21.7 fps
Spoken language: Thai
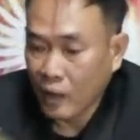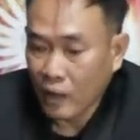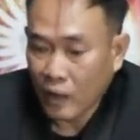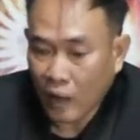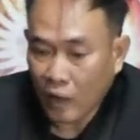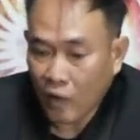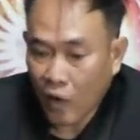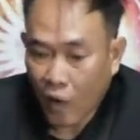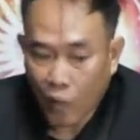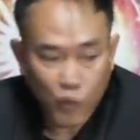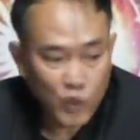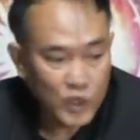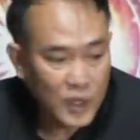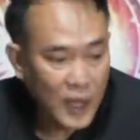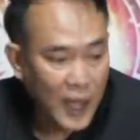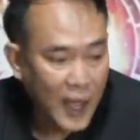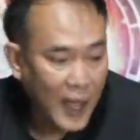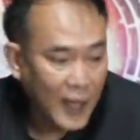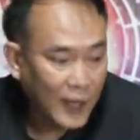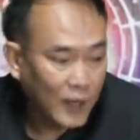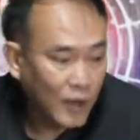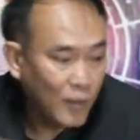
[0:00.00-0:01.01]
แล้วของผู้
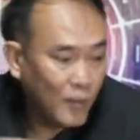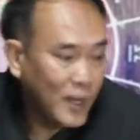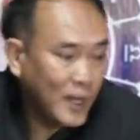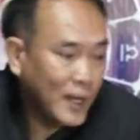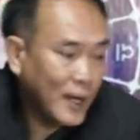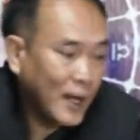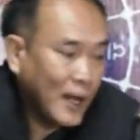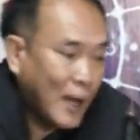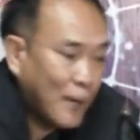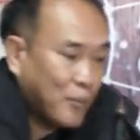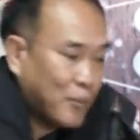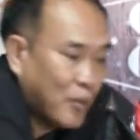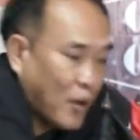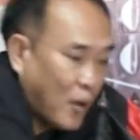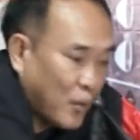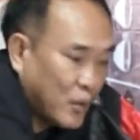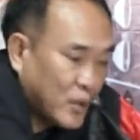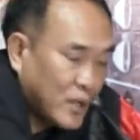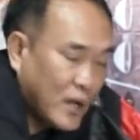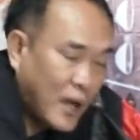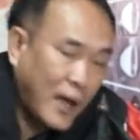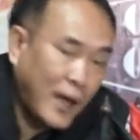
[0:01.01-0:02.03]
ชายก็มีนะครับของ
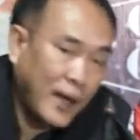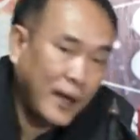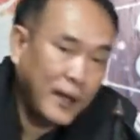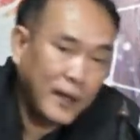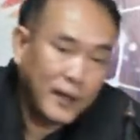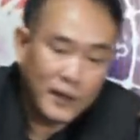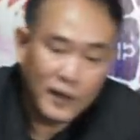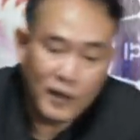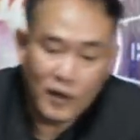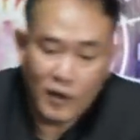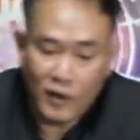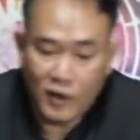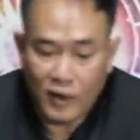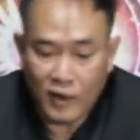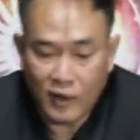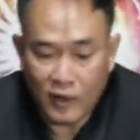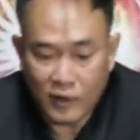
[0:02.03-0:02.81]
ผู้ชายก็